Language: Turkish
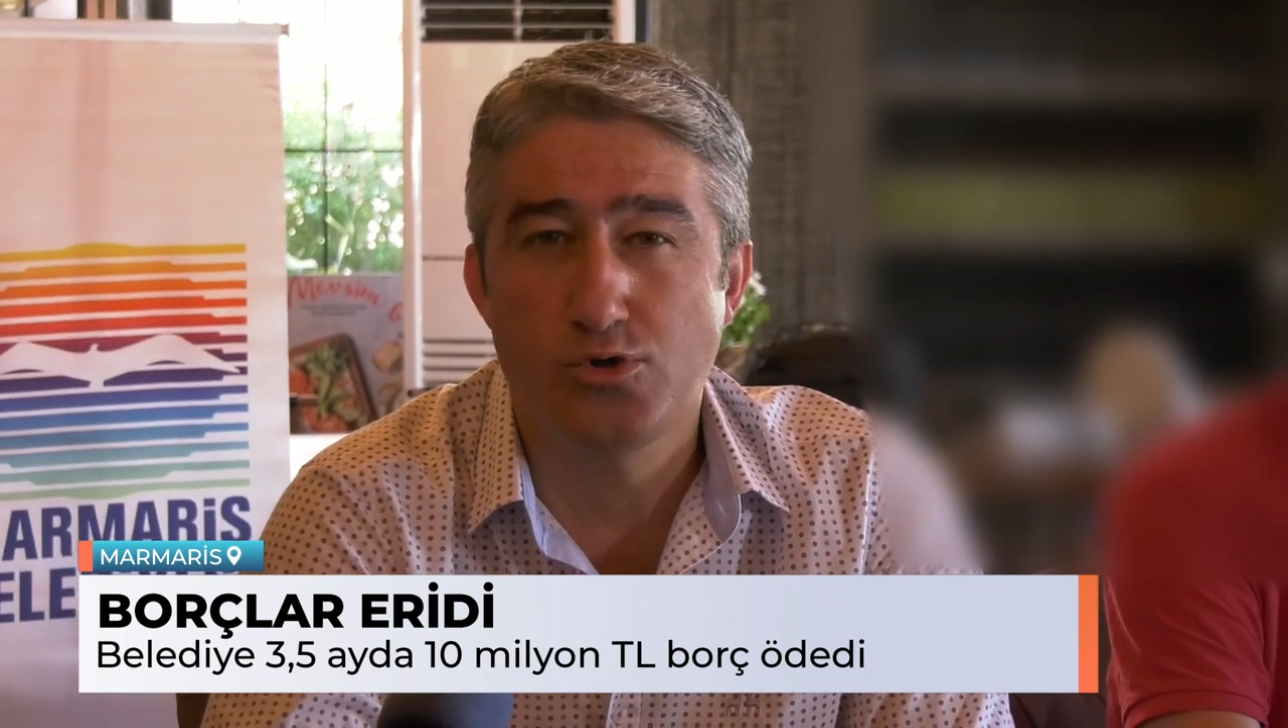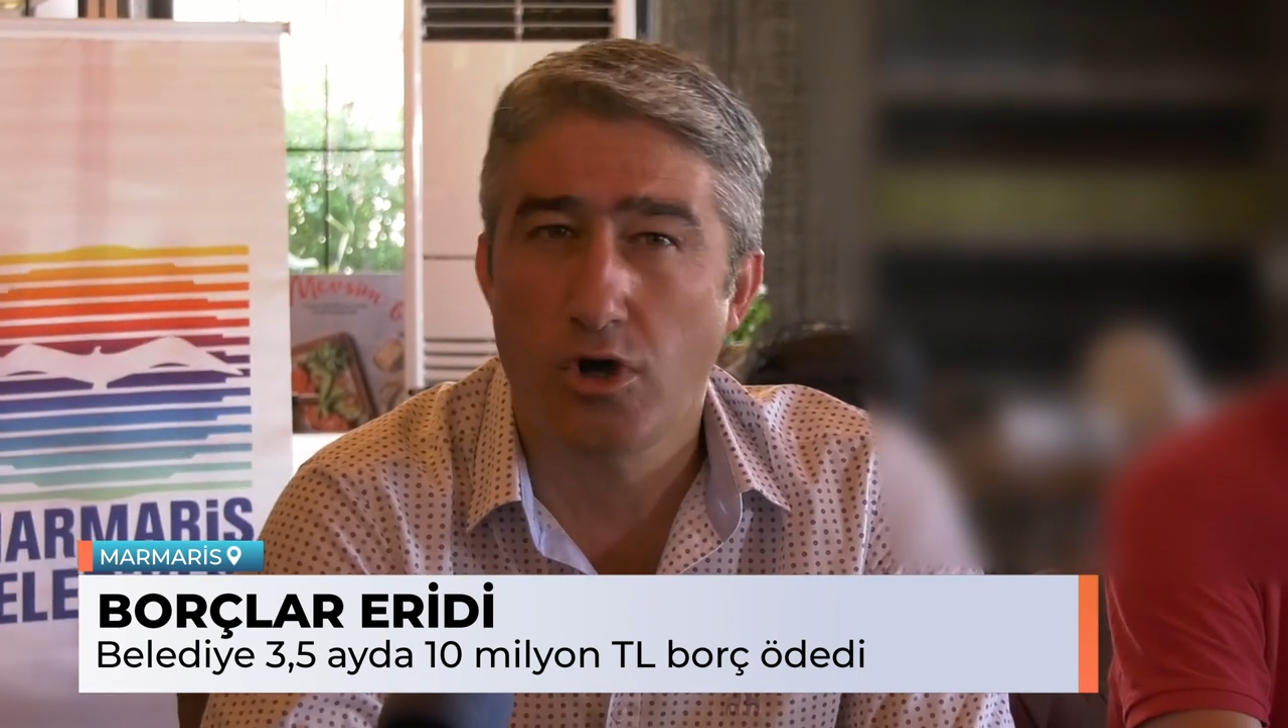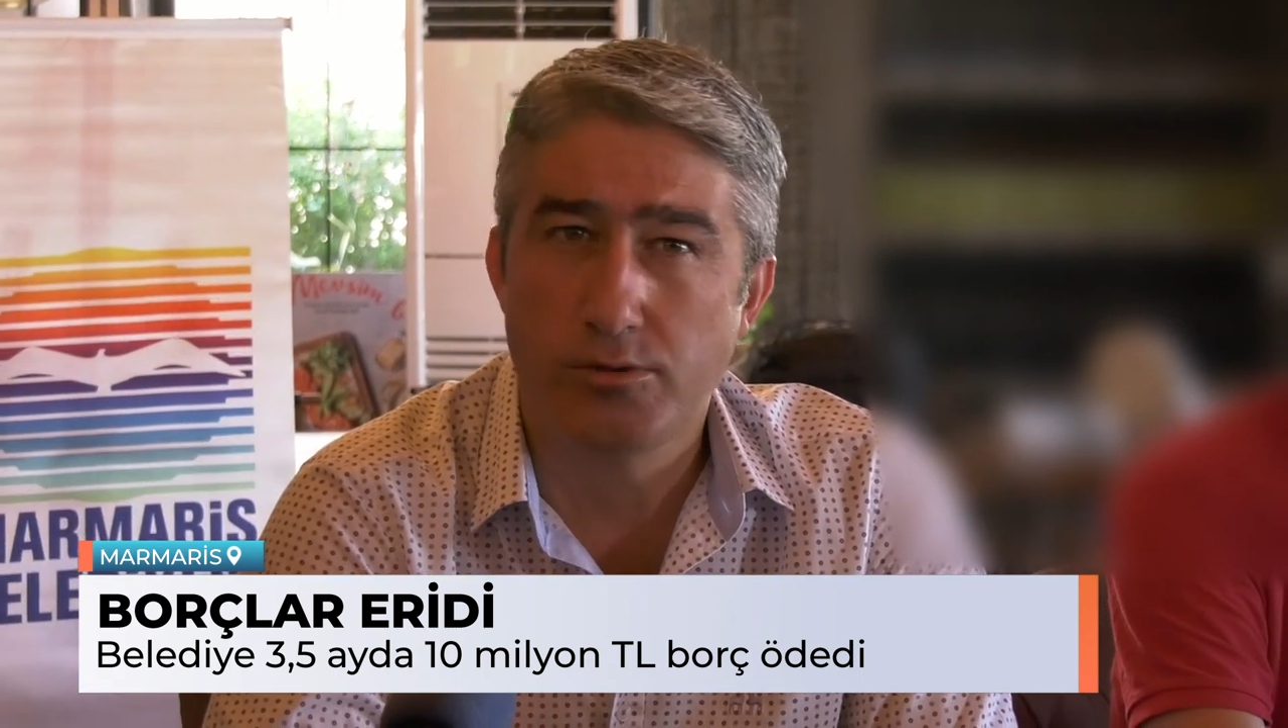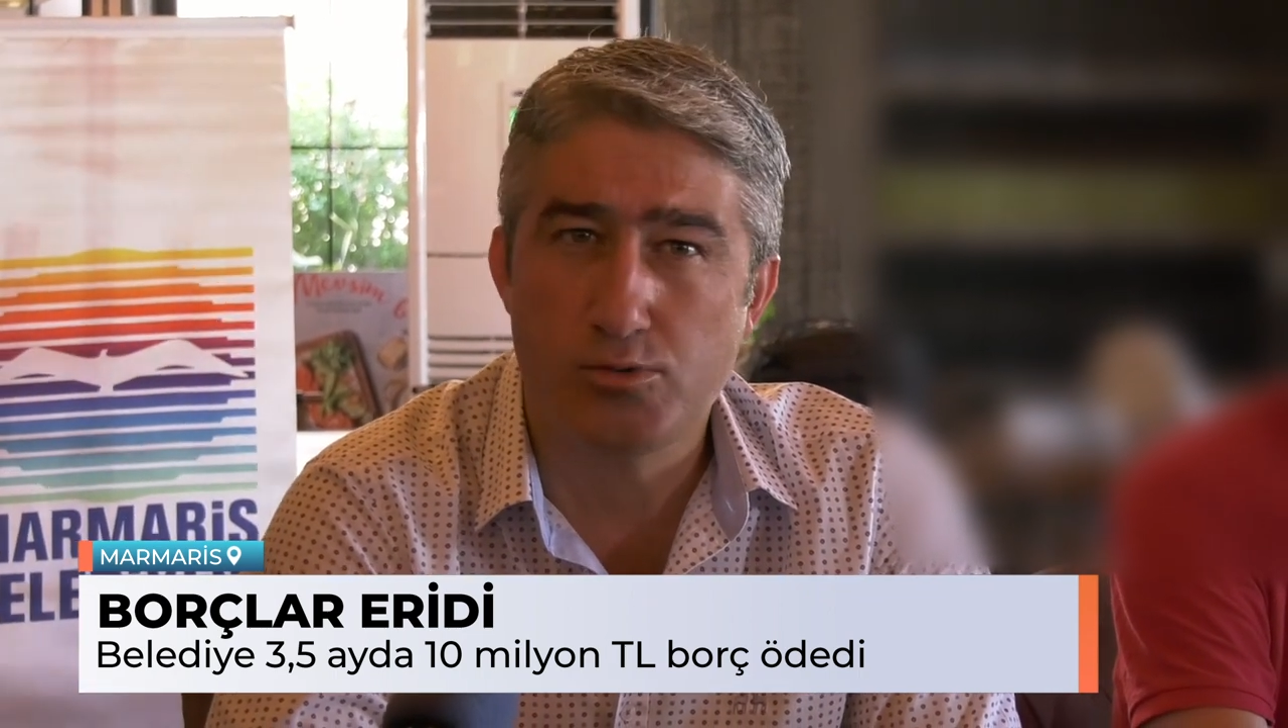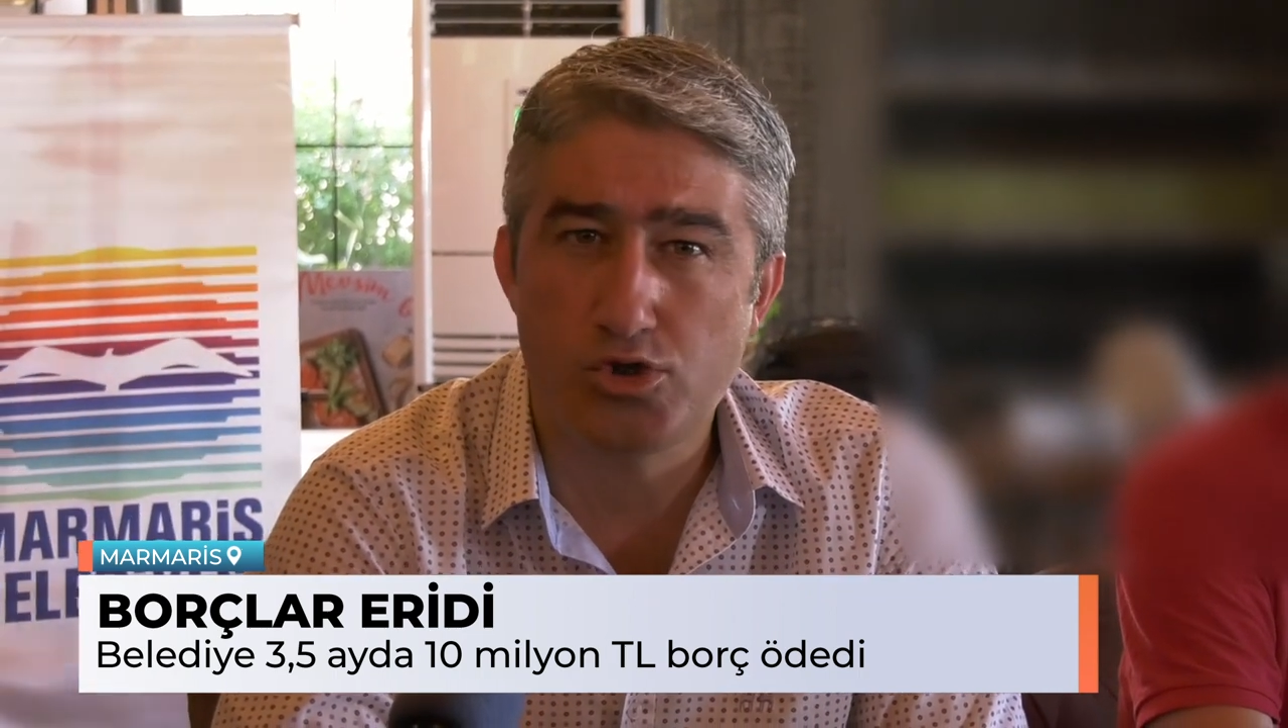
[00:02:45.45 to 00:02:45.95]

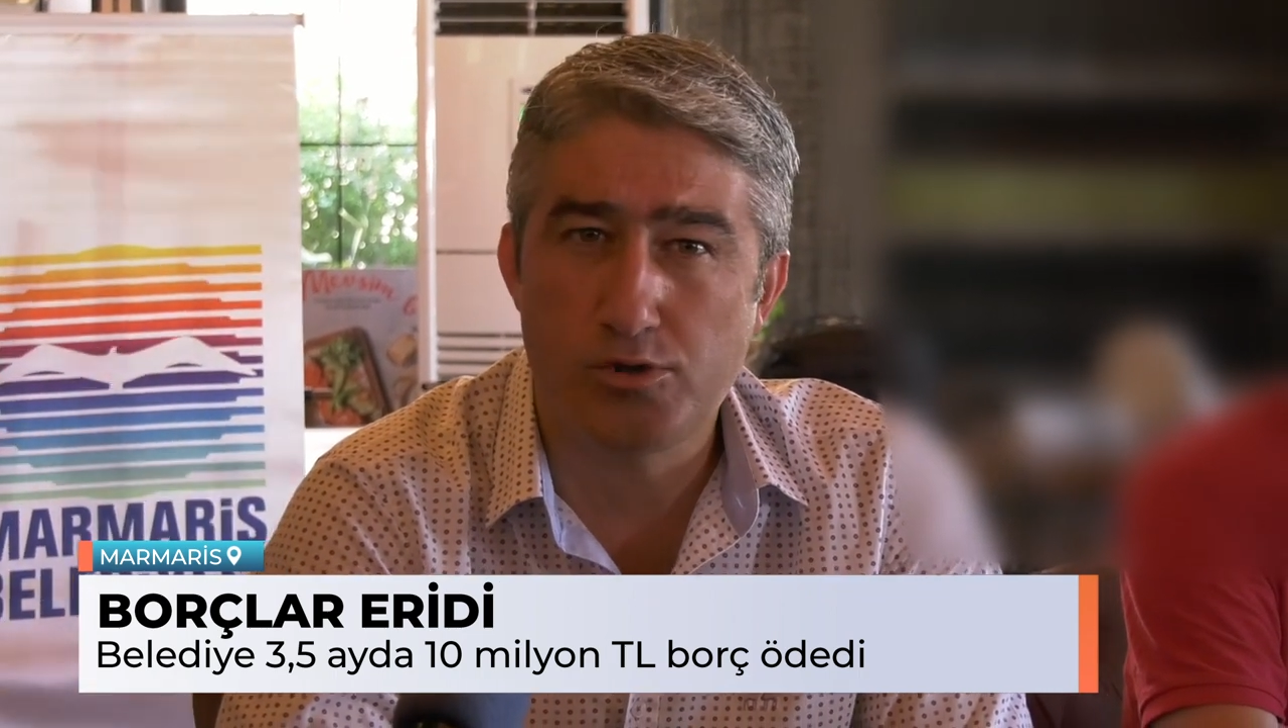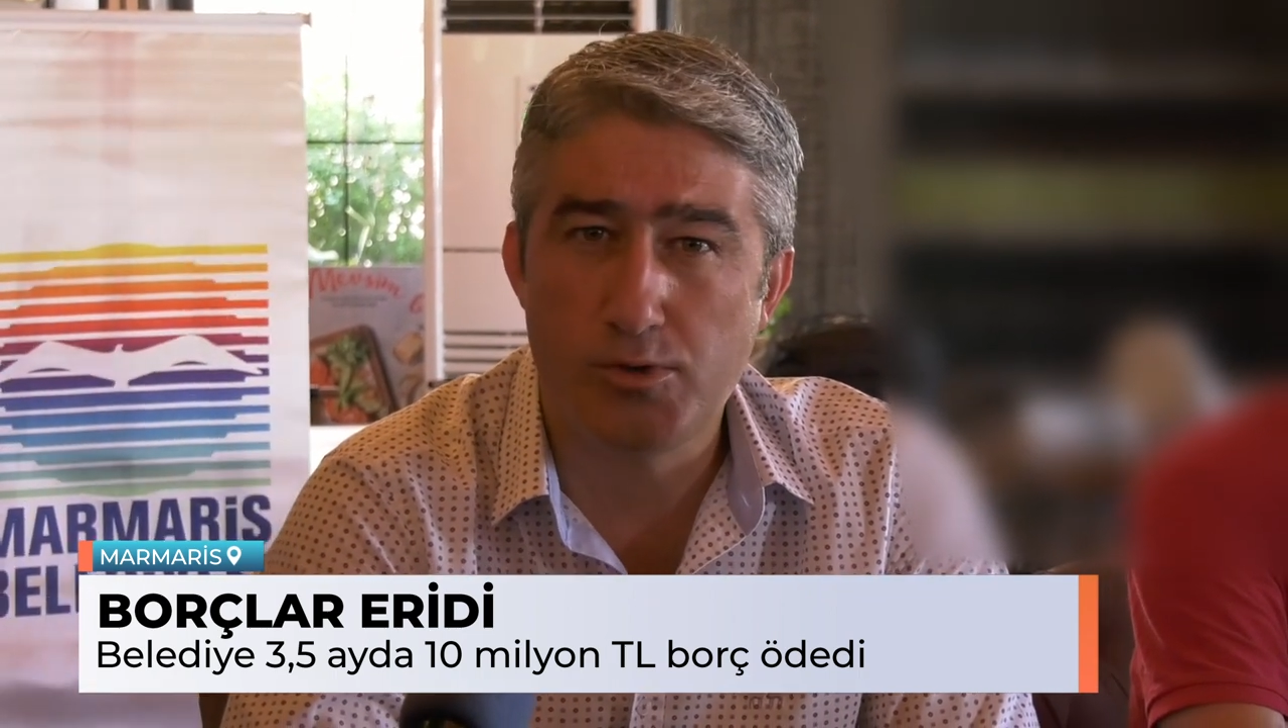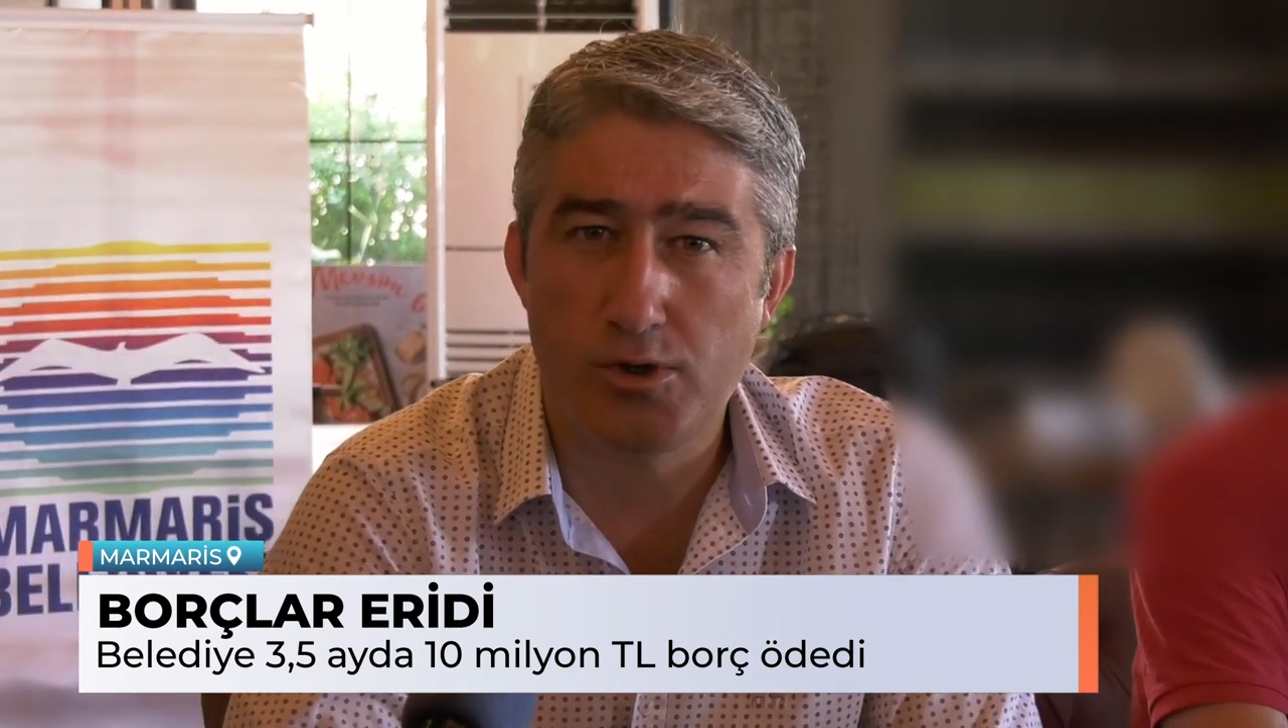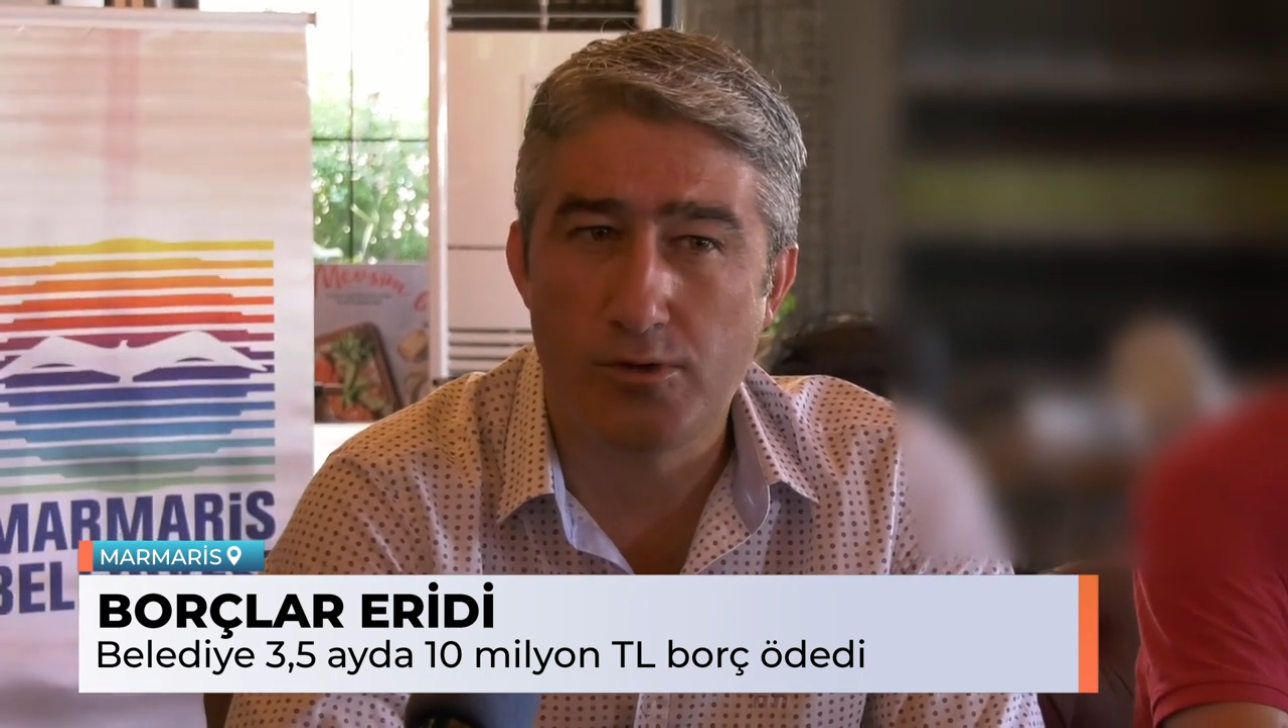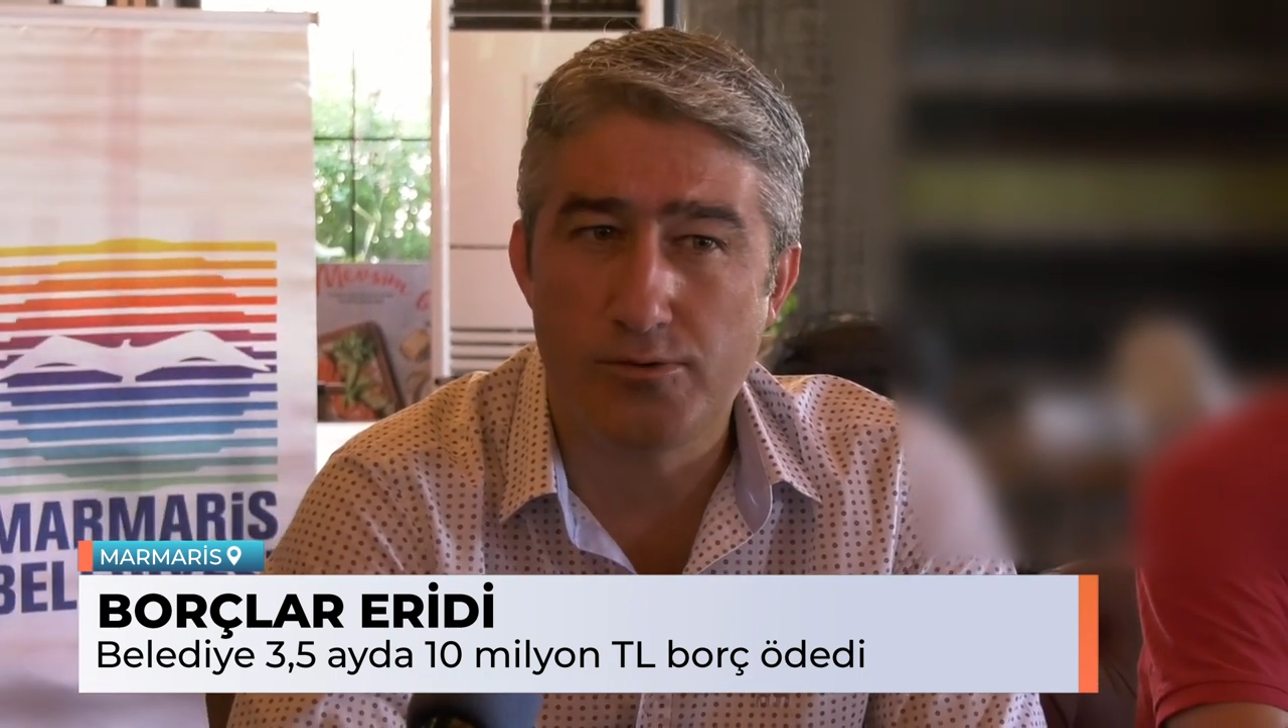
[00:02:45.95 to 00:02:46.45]
4,5
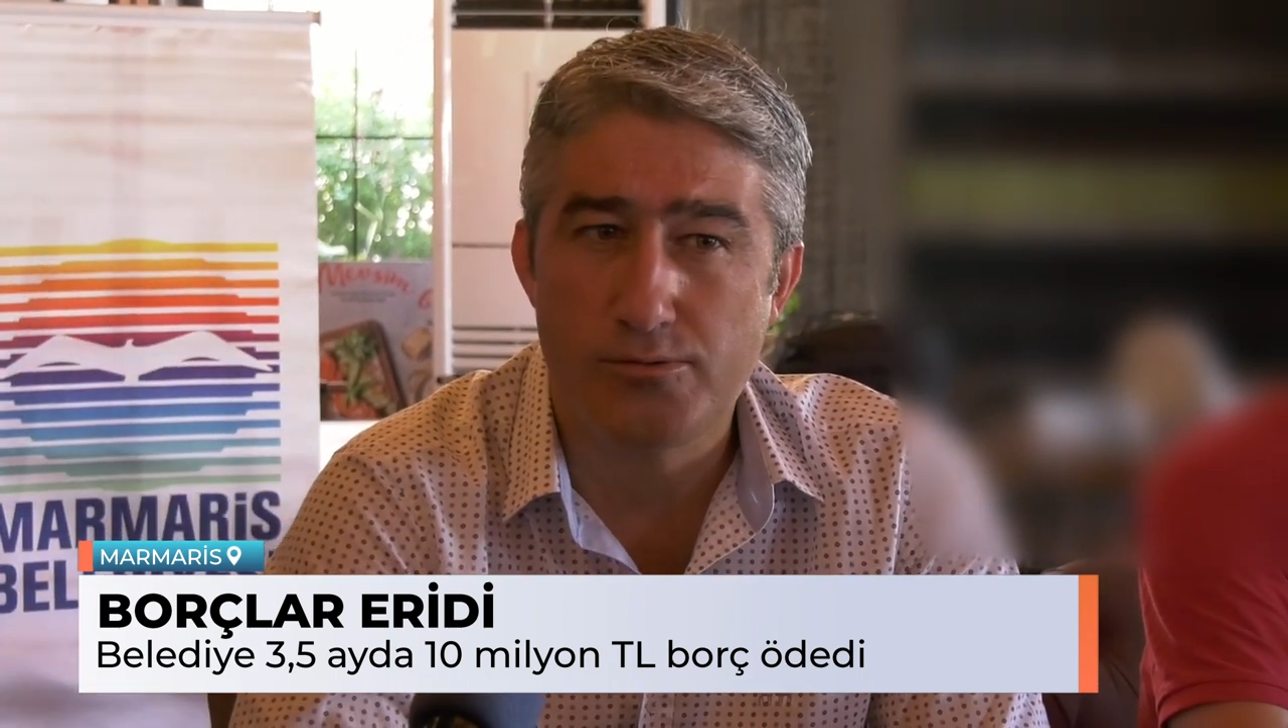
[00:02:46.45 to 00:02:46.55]
milyon